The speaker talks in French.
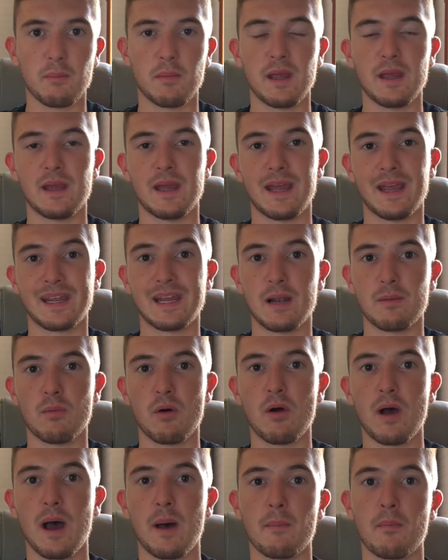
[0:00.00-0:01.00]
mais
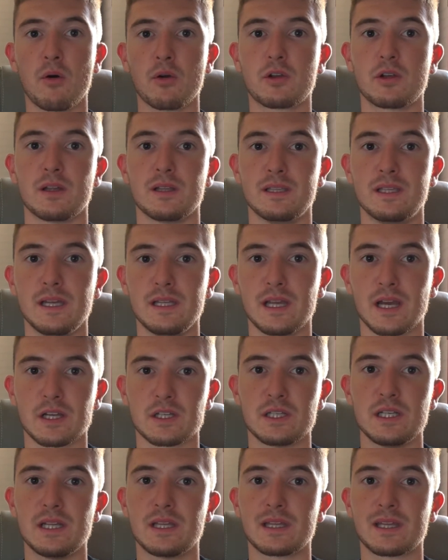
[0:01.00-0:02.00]
également un manque
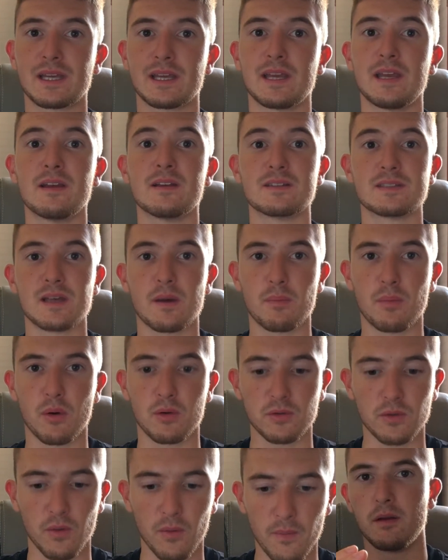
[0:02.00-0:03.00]
d'énergie très
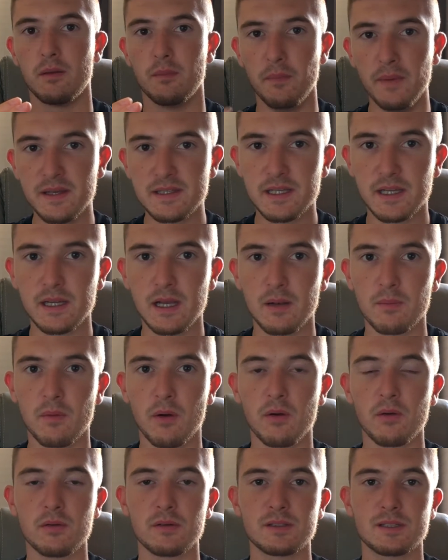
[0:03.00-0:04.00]
important. Mais
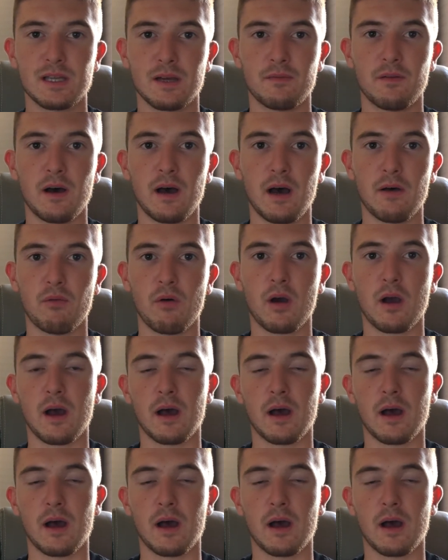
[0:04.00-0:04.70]
également, ça va avoir